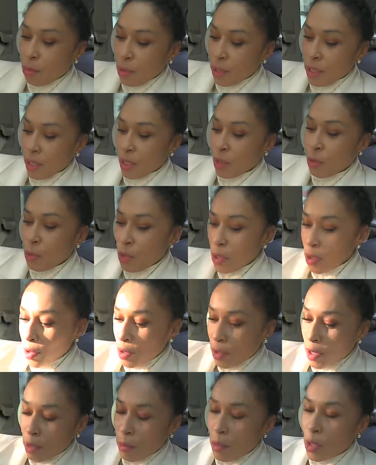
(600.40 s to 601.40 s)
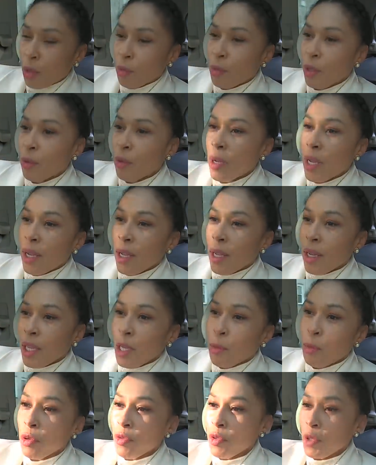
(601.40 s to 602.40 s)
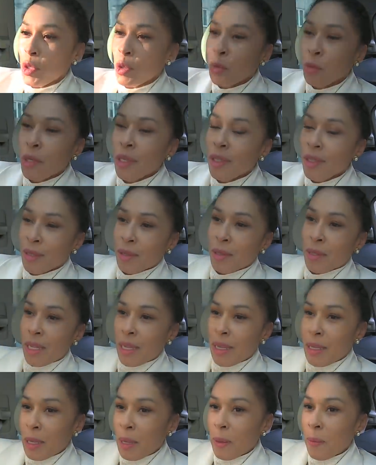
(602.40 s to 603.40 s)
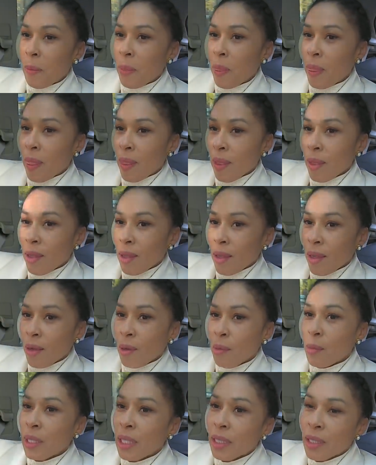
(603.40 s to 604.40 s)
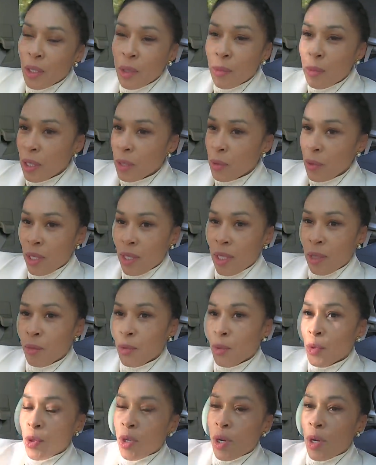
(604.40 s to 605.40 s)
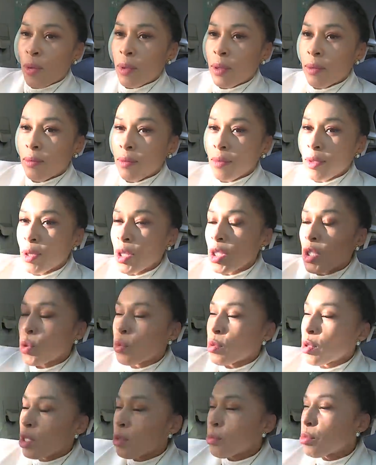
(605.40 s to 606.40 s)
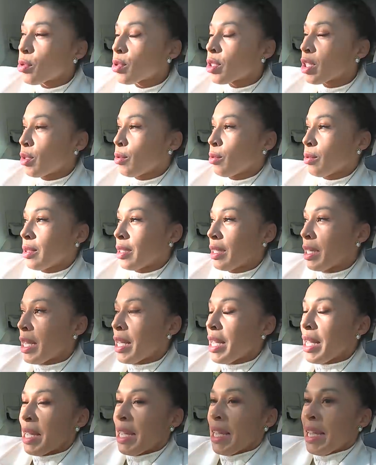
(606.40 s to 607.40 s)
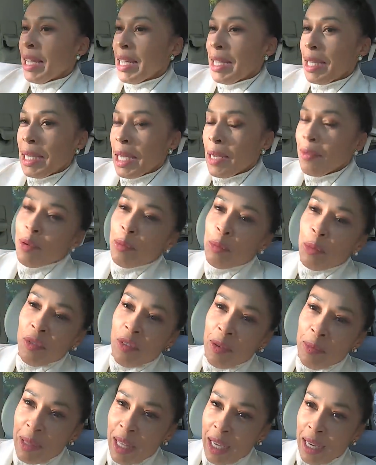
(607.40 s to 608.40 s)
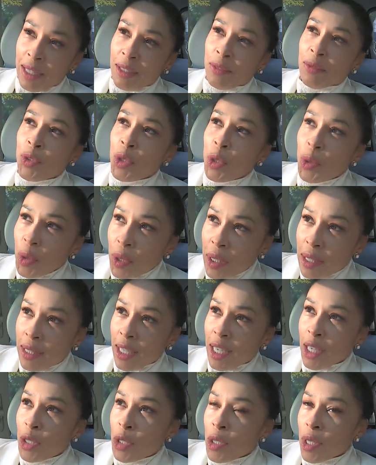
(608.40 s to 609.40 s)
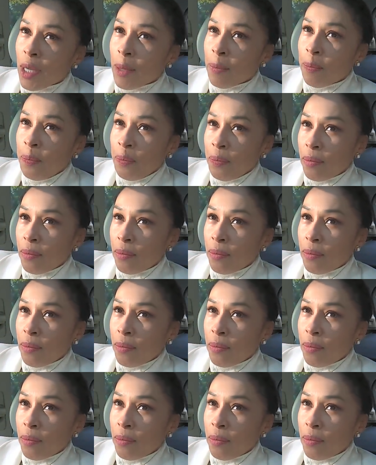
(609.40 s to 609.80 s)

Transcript: pokazał mi to, co tam robią i powiedział mi jedno zdanie. na tylko brakuje nam tu szkoły. Słuchajcie, u mnie nie było sekundy. Ja Wam powiem tak, w życiu jest tak, że